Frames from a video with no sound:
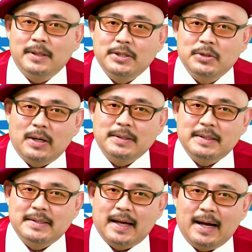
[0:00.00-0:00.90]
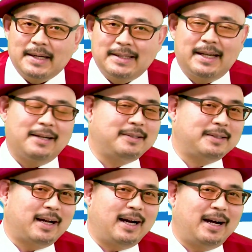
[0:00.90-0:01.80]
うでしょう、あずきさん、
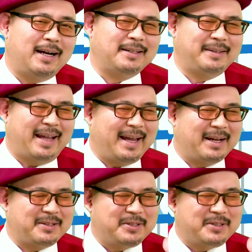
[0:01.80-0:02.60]
キャラクターね、